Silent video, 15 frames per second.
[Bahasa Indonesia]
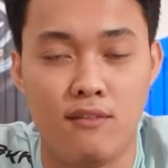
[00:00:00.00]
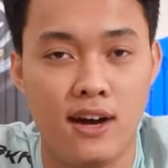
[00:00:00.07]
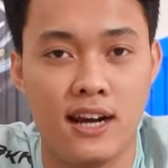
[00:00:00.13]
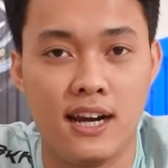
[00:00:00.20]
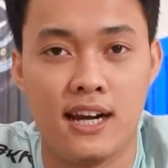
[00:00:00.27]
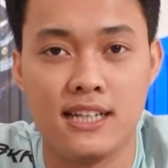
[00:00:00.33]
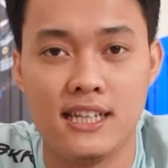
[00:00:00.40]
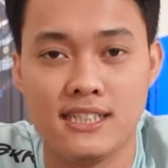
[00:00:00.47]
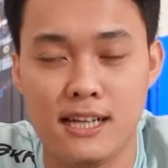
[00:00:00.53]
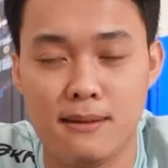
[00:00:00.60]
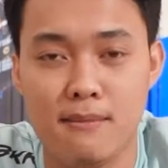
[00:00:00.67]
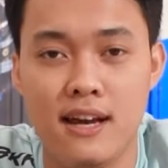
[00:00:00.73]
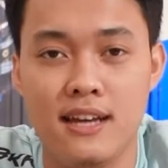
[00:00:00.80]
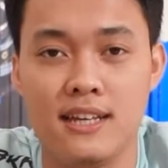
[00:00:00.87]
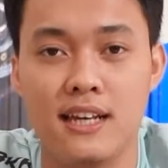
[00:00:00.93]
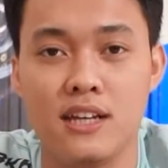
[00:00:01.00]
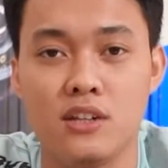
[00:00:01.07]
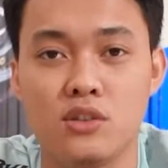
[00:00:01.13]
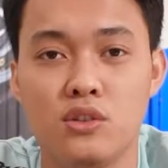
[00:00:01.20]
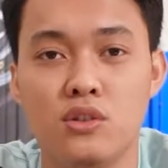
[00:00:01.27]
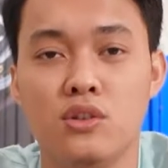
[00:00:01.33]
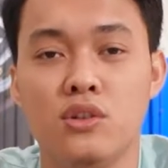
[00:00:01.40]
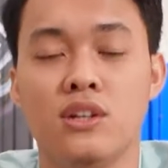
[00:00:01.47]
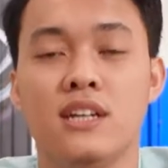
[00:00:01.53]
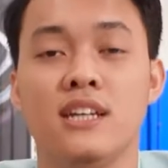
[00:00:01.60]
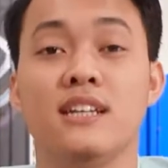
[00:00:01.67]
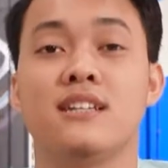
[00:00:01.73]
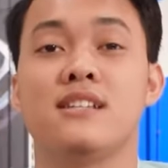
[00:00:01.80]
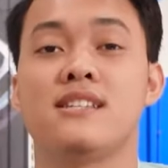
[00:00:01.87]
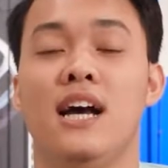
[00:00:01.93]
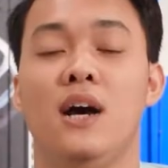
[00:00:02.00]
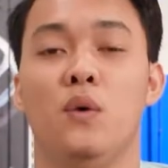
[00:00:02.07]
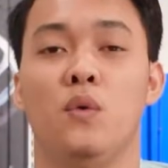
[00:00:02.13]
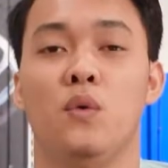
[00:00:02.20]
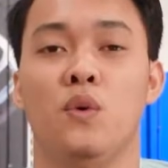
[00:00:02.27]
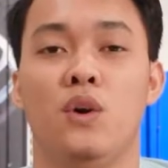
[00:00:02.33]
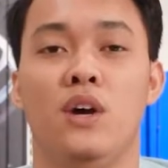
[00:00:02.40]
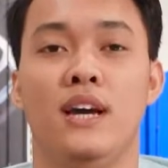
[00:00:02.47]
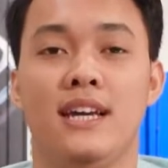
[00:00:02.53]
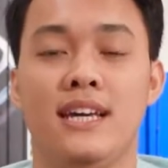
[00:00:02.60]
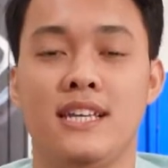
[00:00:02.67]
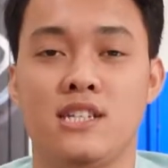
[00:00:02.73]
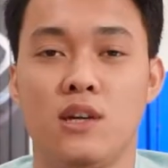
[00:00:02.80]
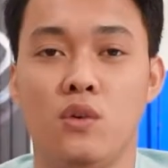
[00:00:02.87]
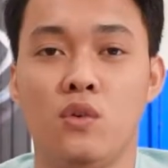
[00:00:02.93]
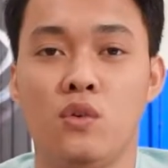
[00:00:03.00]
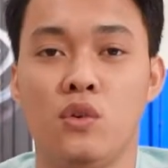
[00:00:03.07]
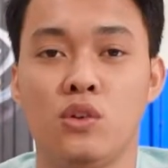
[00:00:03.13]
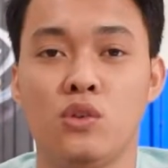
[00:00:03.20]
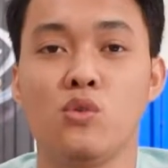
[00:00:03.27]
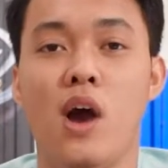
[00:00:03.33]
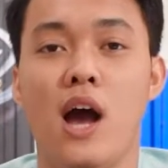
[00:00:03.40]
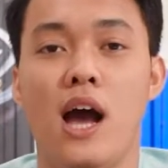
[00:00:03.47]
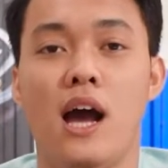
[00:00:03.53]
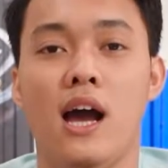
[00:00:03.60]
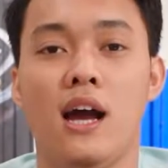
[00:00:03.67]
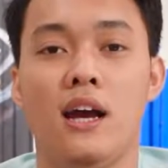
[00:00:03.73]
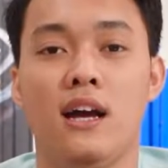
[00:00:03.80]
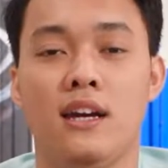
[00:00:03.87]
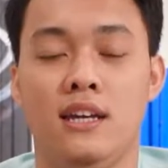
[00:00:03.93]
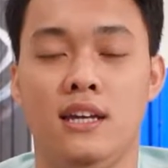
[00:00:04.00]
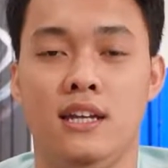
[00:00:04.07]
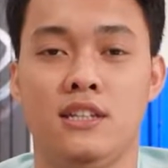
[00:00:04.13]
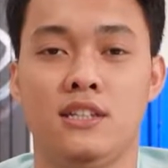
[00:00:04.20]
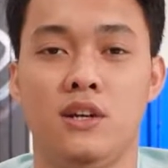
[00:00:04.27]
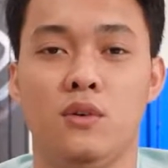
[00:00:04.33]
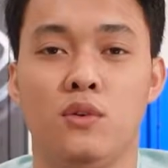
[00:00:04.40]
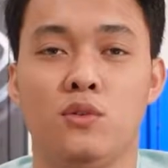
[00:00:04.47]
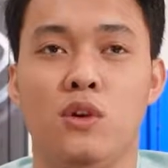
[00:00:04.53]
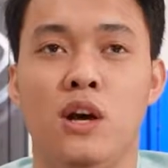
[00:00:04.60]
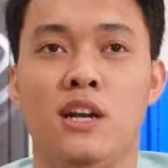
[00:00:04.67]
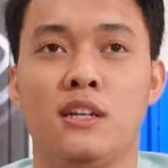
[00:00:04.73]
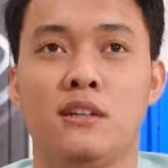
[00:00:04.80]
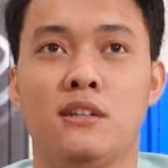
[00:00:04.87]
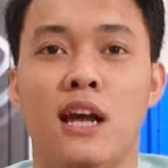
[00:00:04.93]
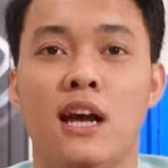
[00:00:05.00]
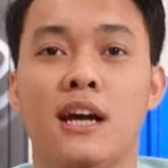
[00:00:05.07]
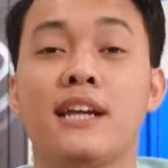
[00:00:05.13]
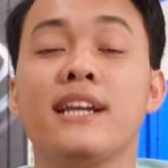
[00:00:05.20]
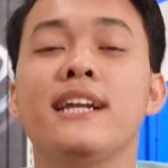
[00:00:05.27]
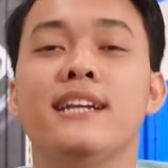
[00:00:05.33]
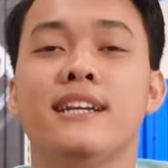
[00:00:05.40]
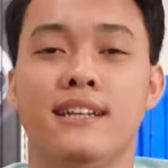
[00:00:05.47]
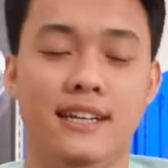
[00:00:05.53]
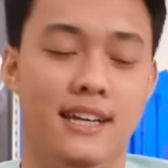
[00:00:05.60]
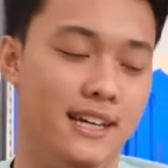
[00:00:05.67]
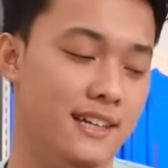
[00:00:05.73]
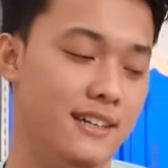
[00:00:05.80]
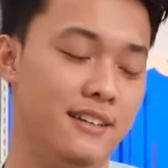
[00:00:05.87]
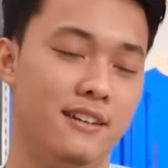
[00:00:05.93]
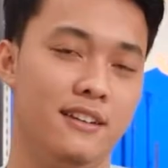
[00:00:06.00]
Warnanya sama yaitu hijau, hijau tua, hijau tua dark green ya.